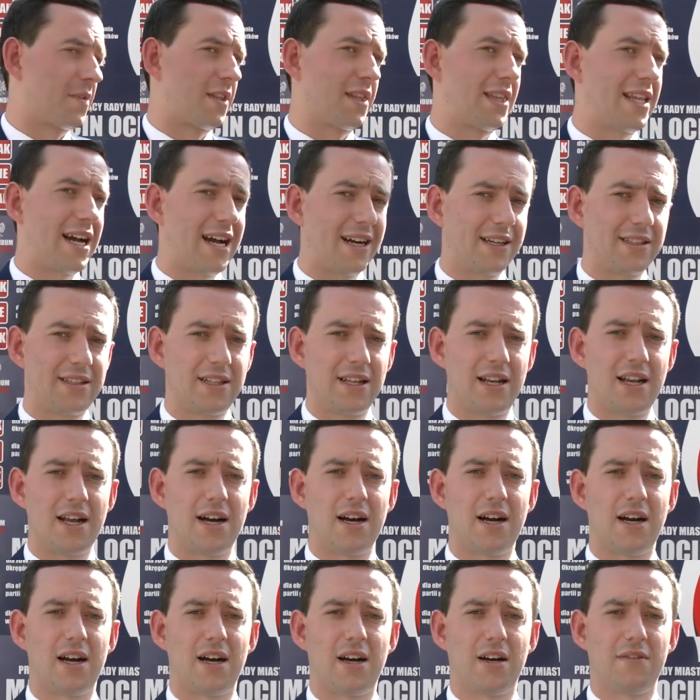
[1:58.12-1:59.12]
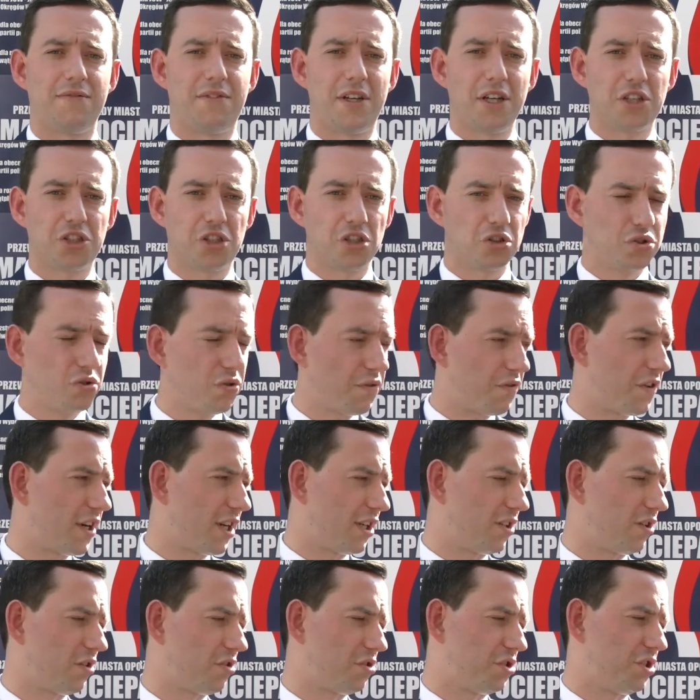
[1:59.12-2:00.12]
tak dla większej
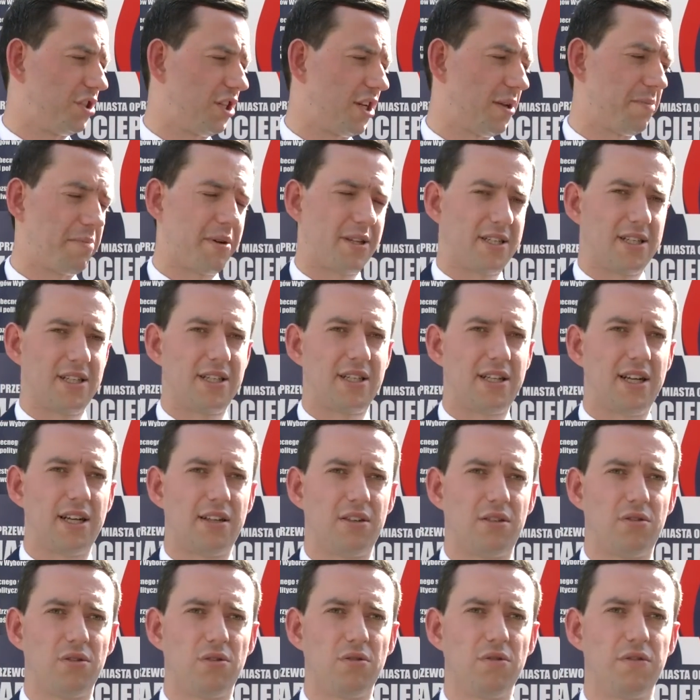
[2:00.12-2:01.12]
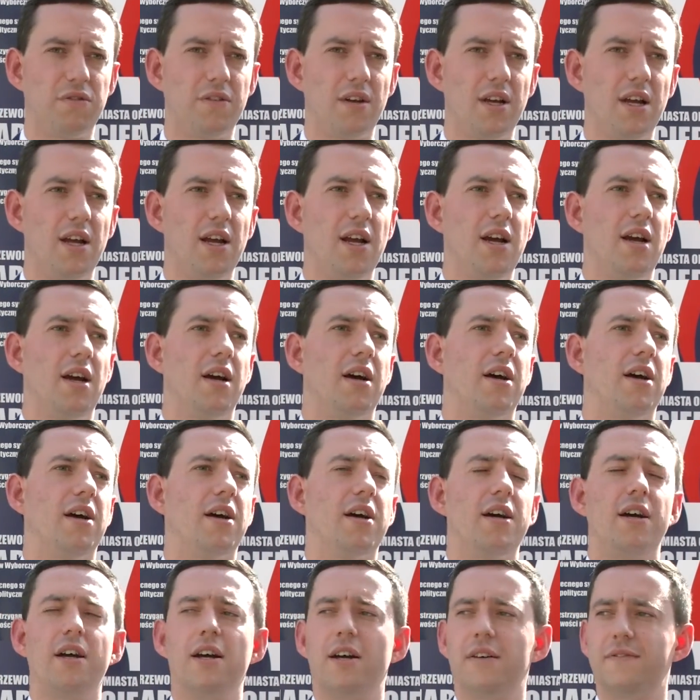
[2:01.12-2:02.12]
suwerenności reprezentantów
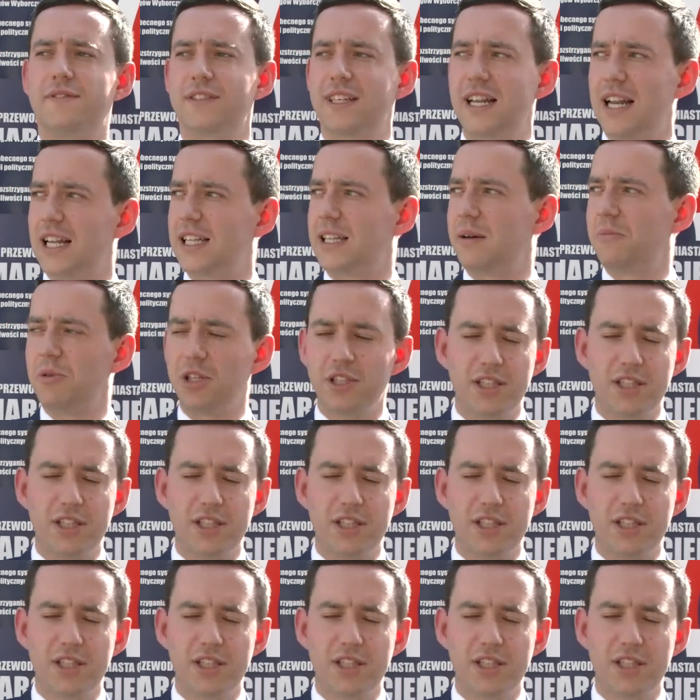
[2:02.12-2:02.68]
e, względem